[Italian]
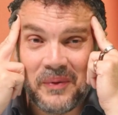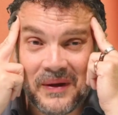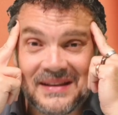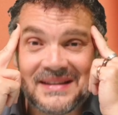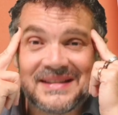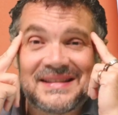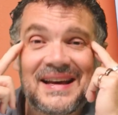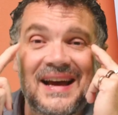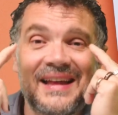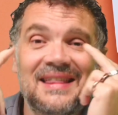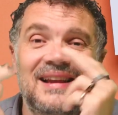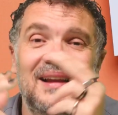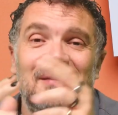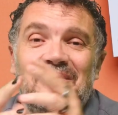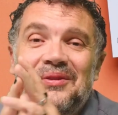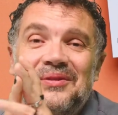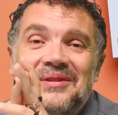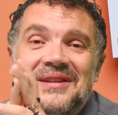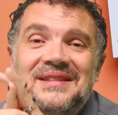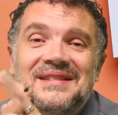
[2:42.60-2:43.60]
pensate alla
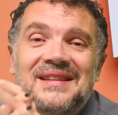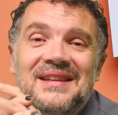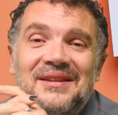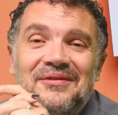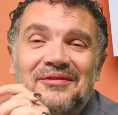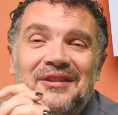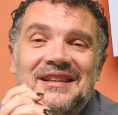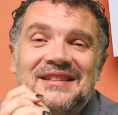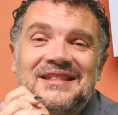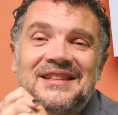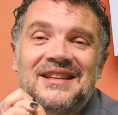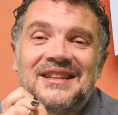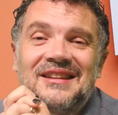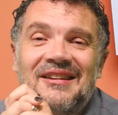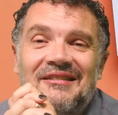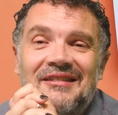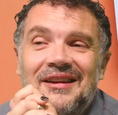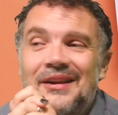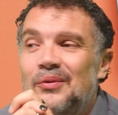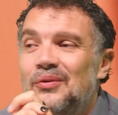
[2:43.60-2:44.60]
prontezza dei riflessi che
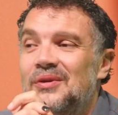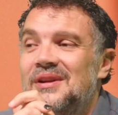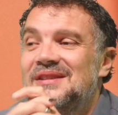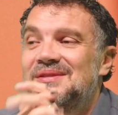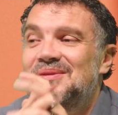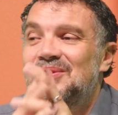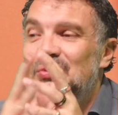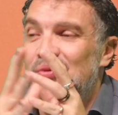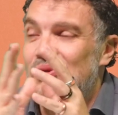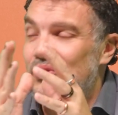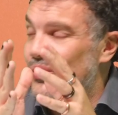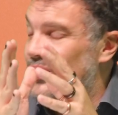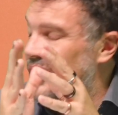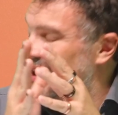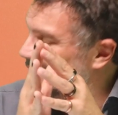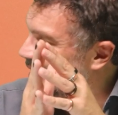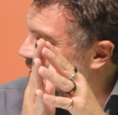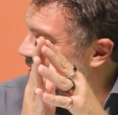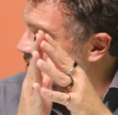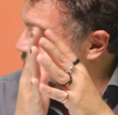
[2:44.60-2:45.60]
deve avere un
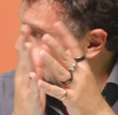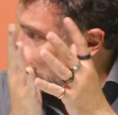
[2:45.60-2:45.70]
istruttore, eh,